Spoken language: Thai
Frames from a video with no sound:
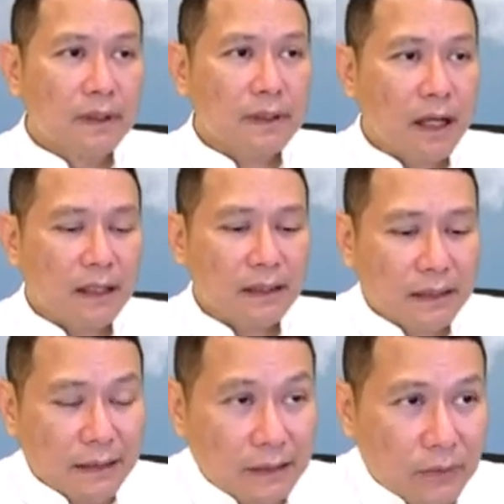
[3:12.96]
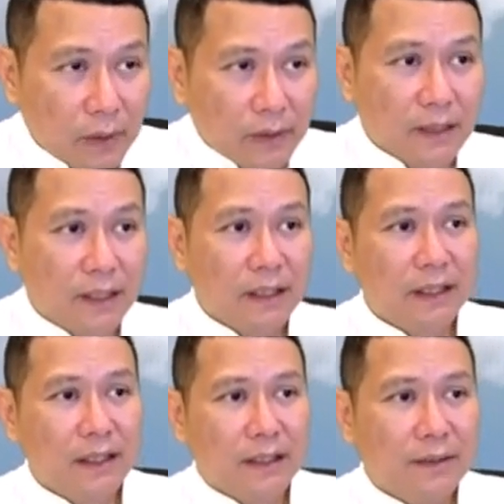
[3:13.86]
ตอนช่วงที่
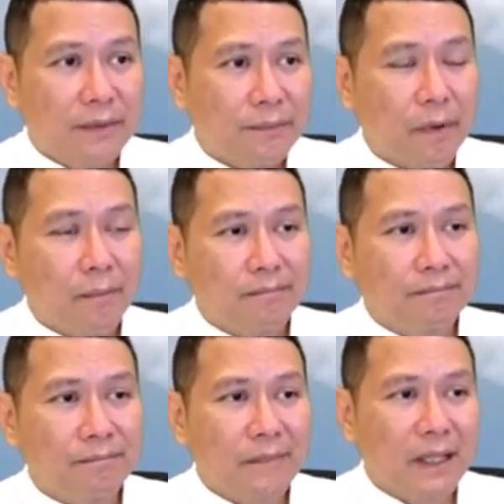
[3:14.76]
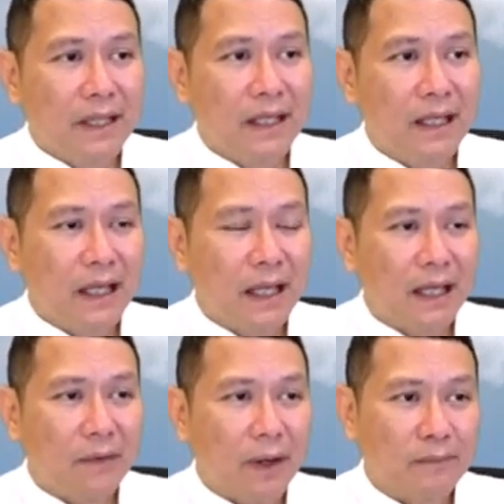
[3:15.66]
ผมมีไอ
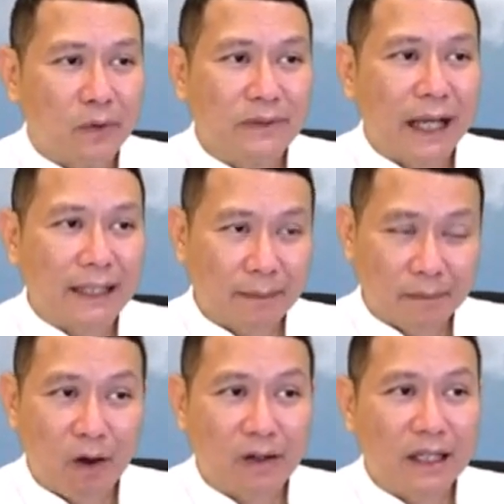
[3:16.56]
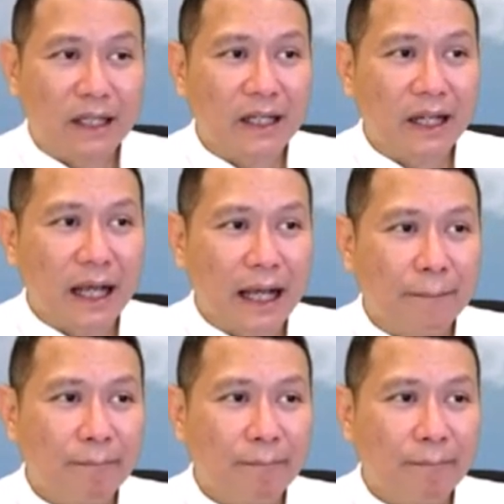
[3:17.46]
ความสงสัยทำนองนี้เนี่ยนะ